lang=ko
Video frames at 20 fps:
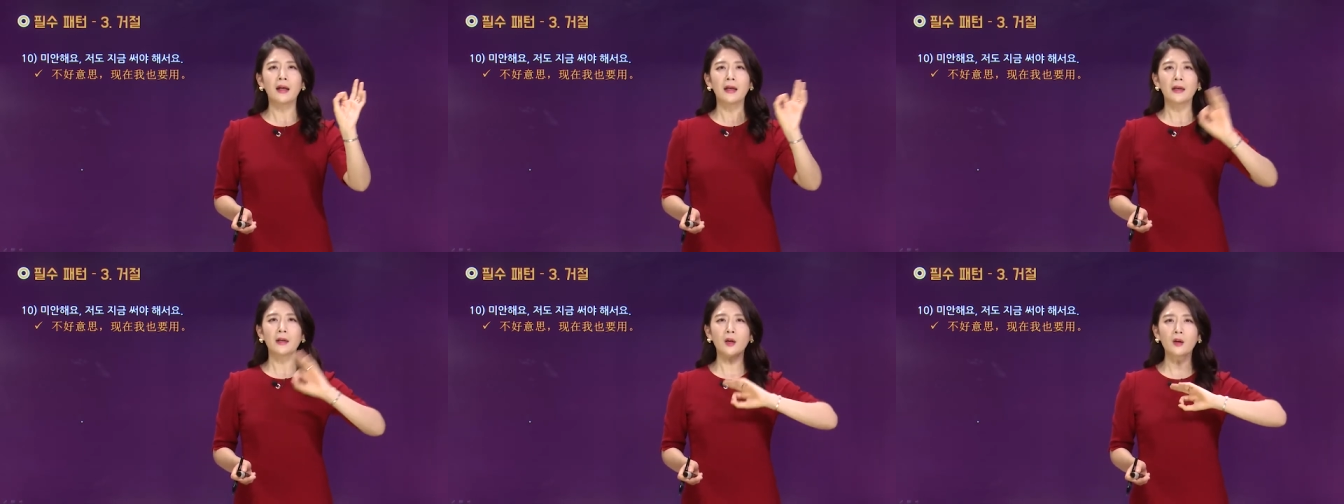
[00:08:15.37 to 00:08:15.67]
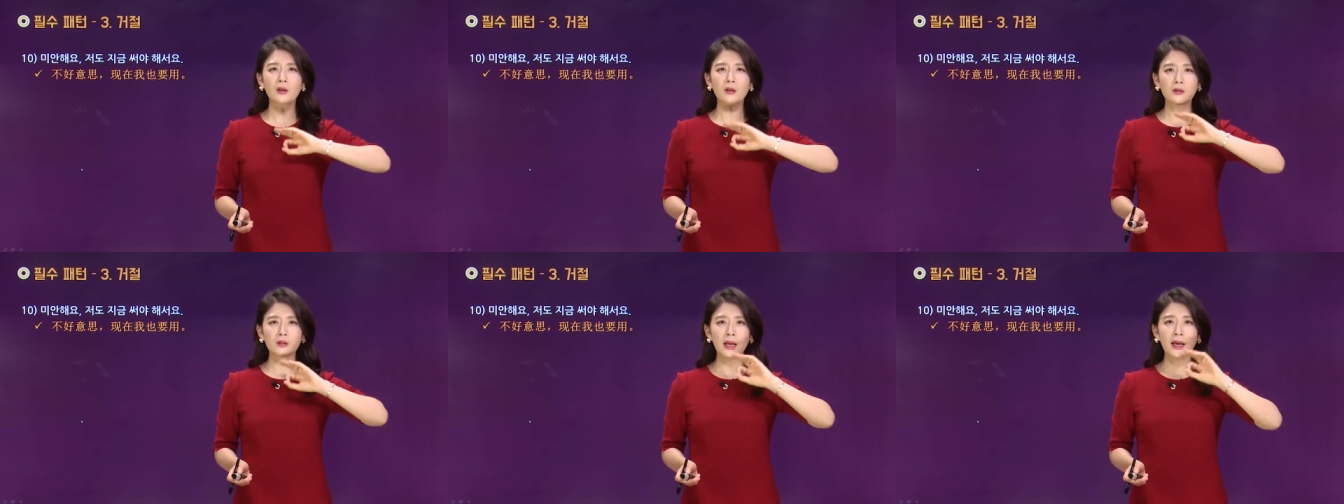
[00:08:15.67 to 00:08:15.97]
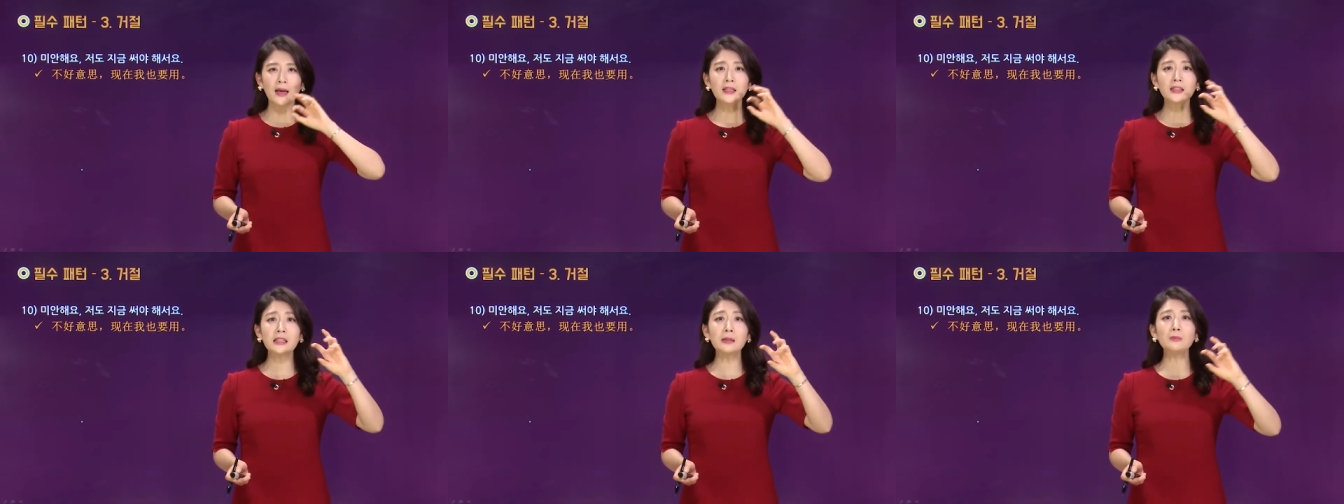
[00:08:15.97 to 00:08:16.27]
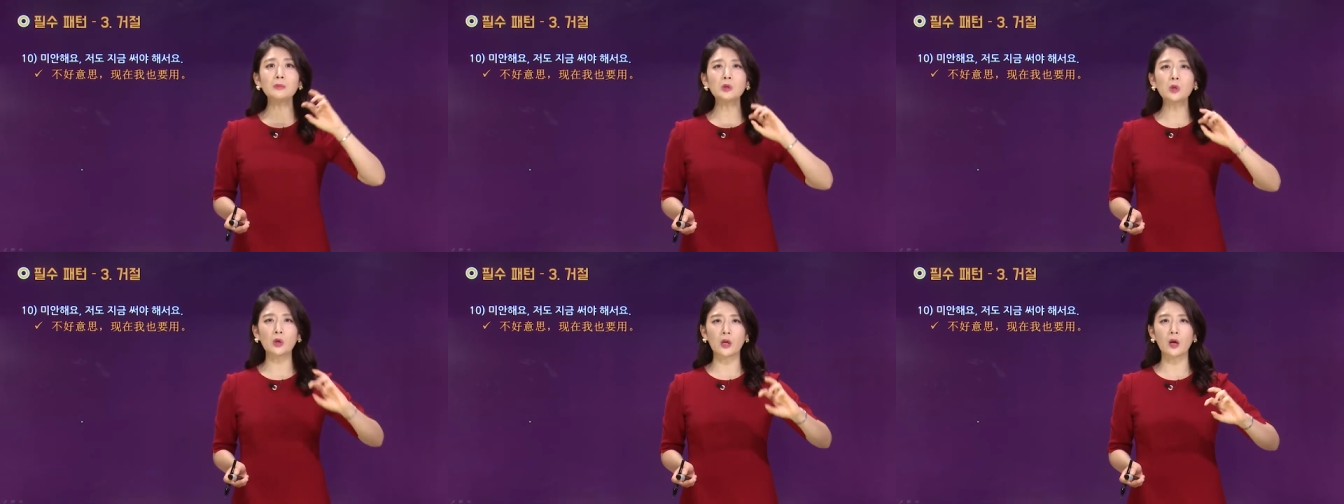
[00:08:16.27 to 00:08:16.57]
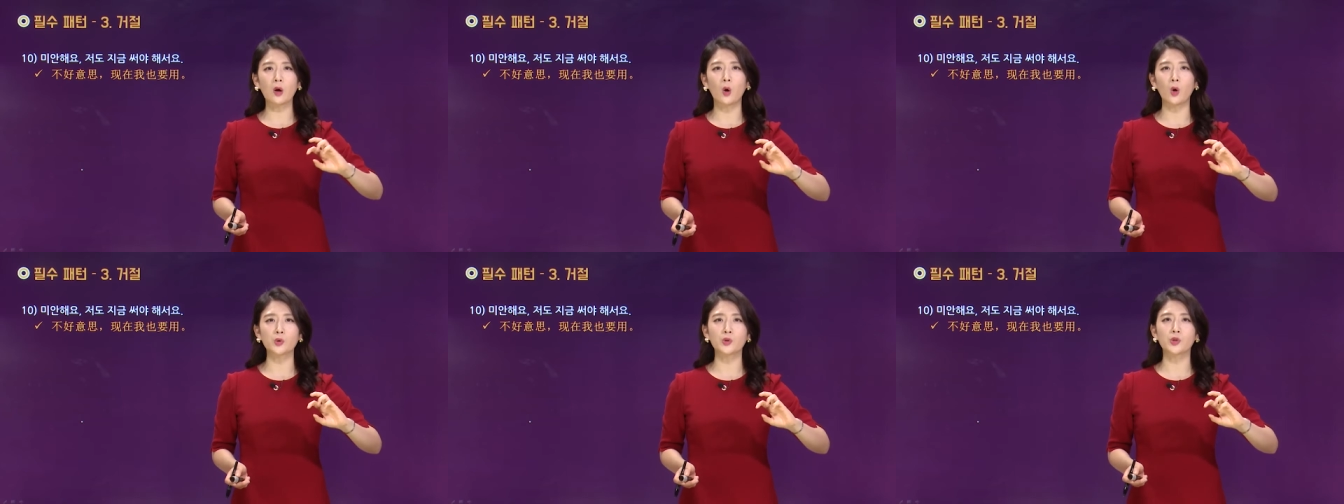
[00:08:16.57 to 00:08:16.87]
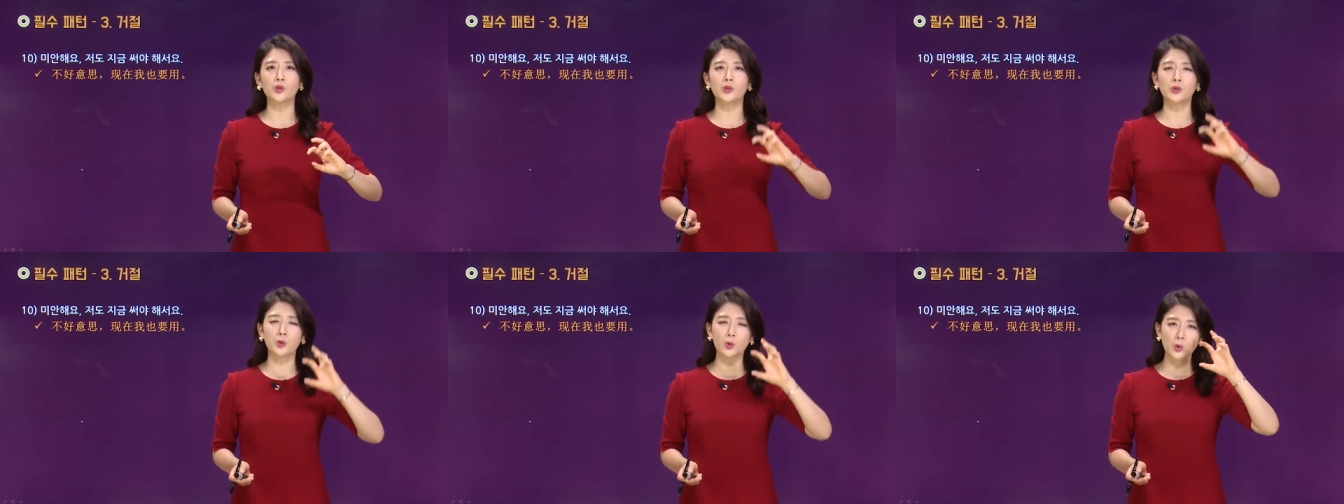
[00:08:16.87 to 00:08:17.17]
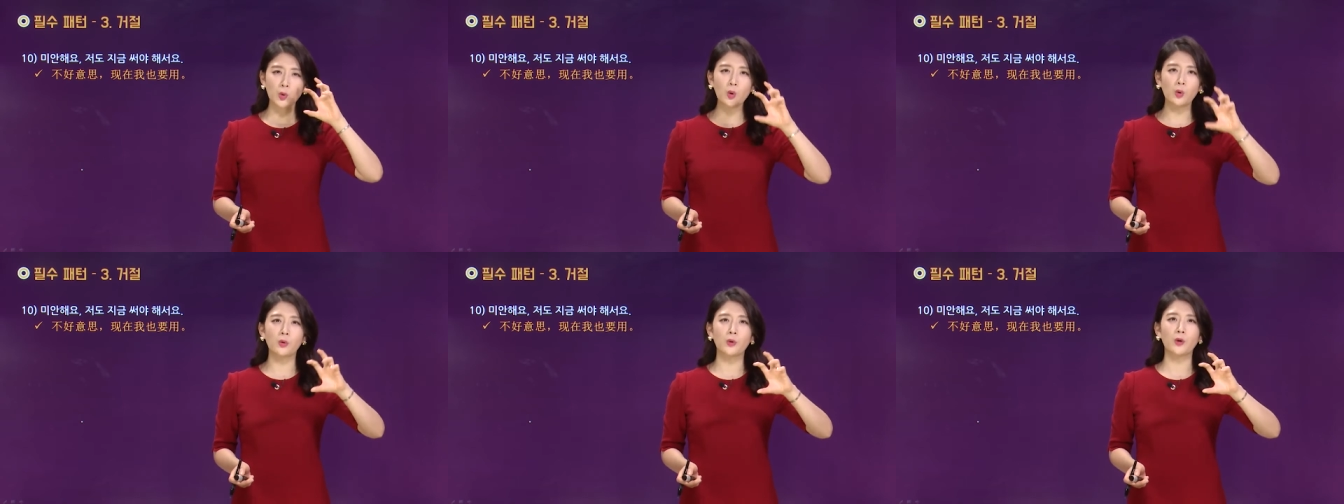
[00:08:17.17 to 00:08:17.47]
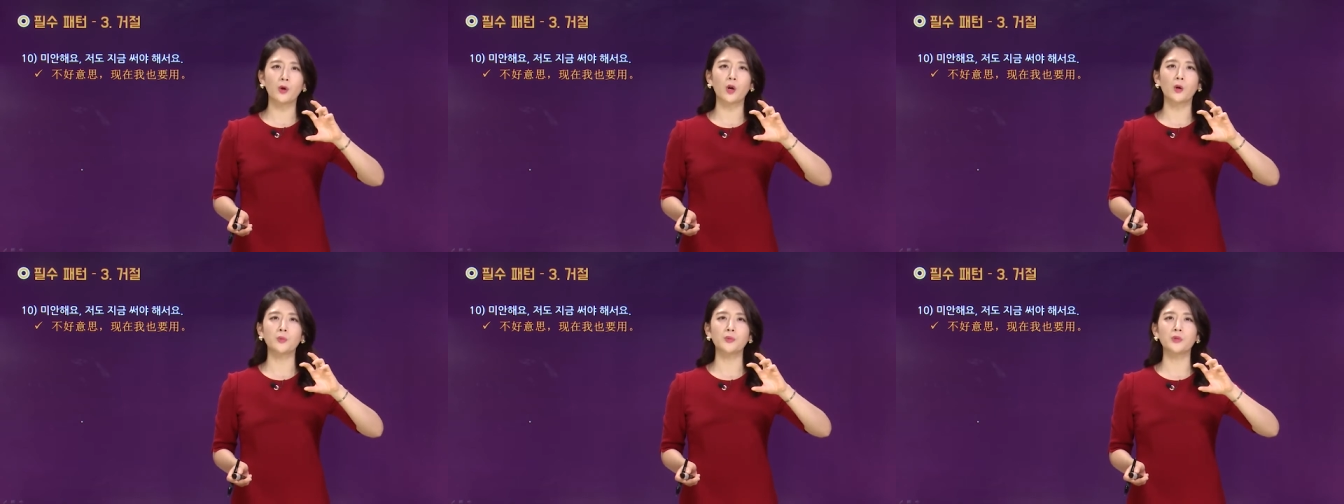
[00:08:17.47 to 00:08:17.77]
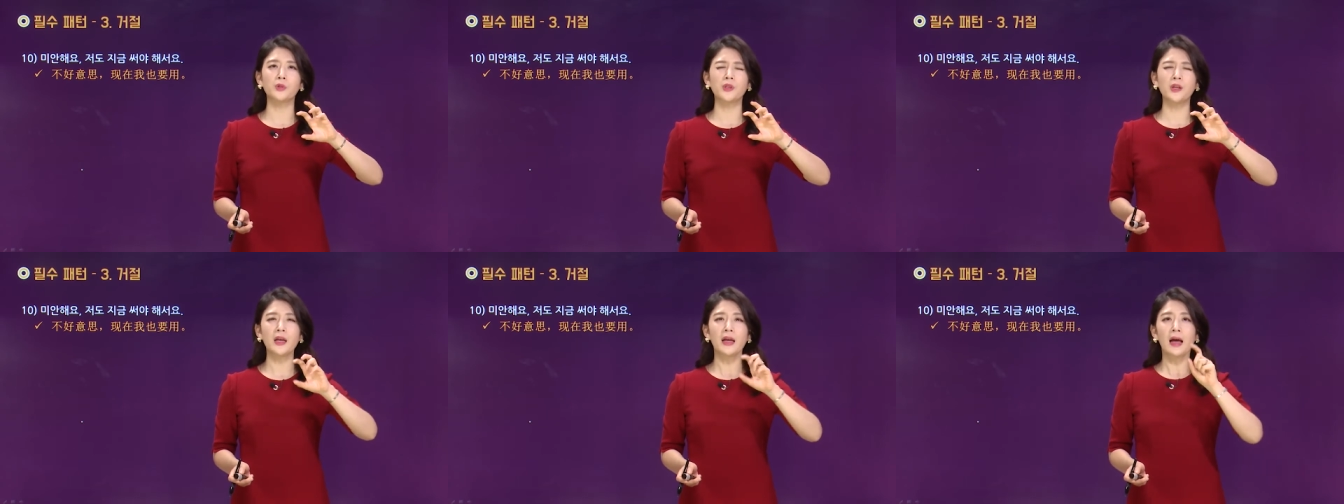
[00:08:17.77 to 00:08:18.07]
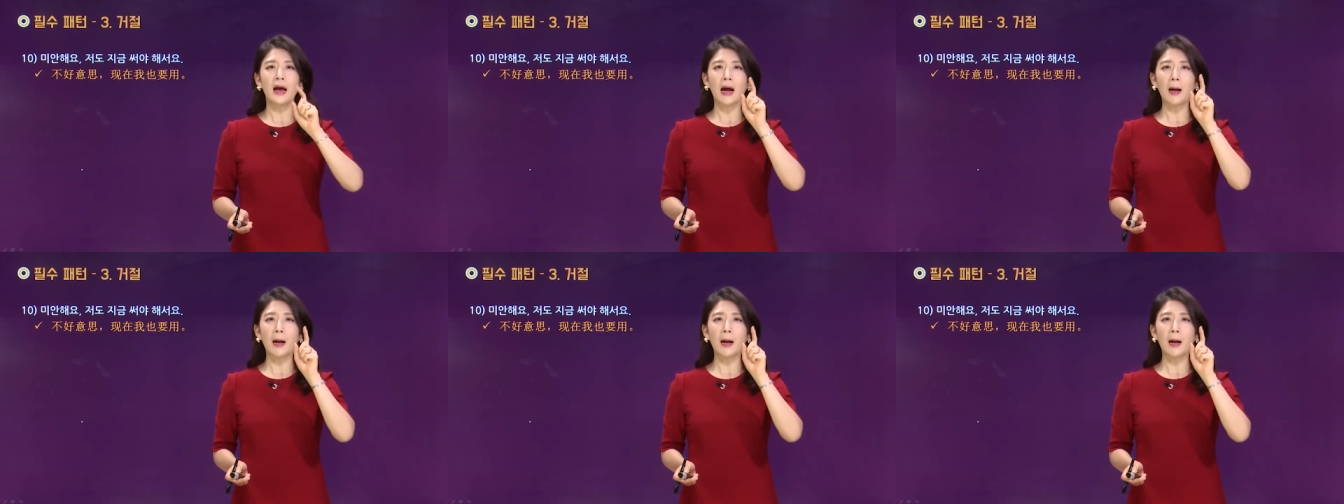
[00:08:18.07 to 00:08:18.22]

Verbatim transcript: 이런 핵심적인 거절들을 꼭 여러분들이